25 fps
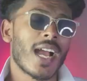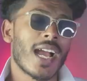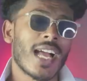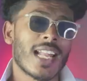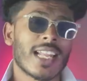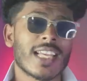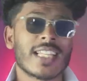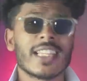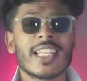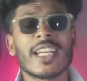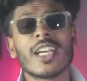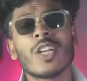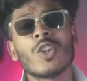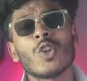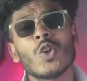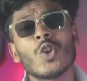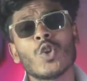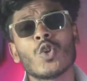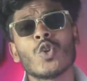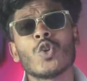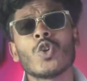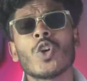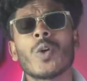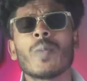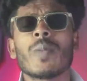কাল কালকে থেকে
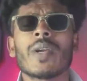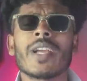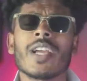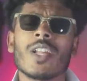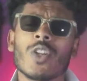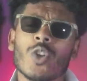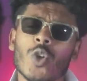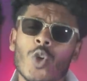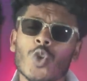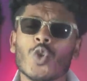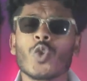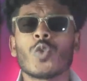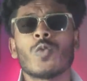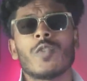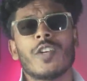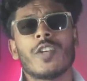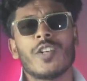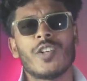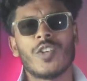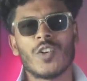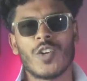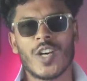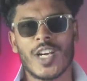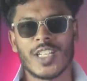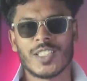নতুন টপিকে নতুন
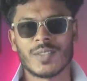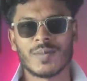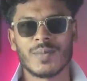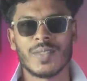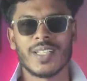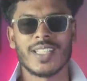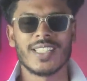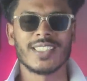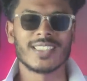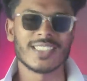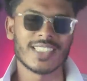ভিডিও আসবে